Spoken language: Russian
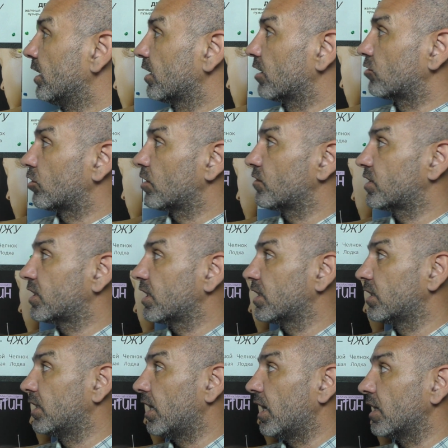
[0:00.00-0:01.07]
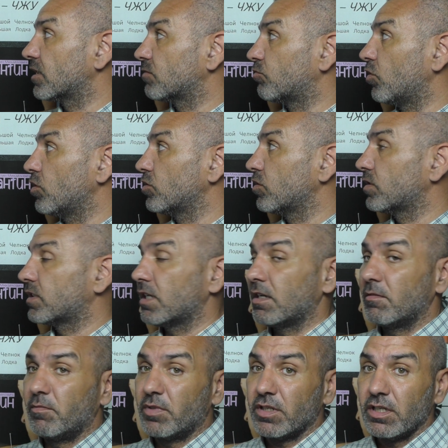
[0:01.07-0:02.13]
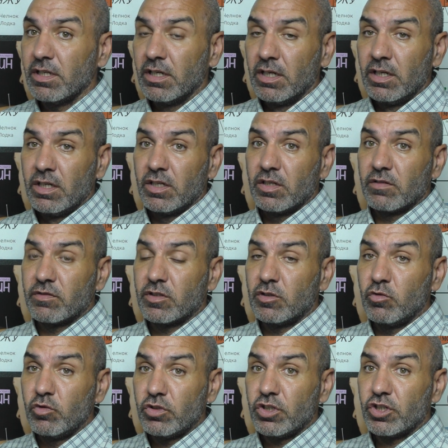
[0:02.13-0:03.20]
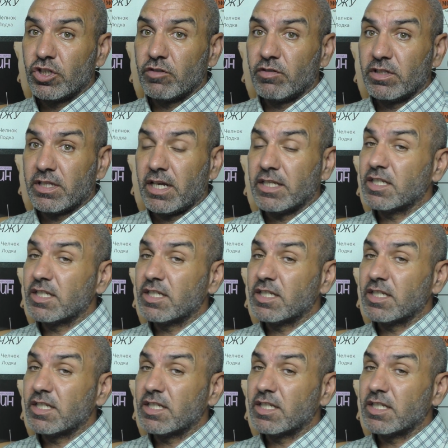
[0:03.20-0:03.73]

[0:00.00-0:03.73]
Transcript: которая всегда используется при вздутии живота.